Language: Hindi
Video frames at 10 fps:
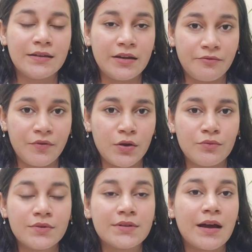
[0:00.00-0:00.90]

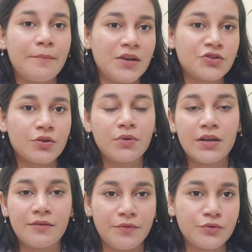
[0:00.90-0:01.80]
रिव्यूज़ हमेशा उनके
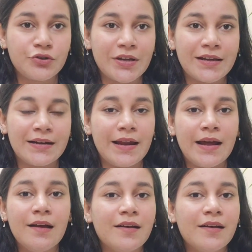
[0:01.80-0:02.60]
रिव्यूज़ चेक कर लेना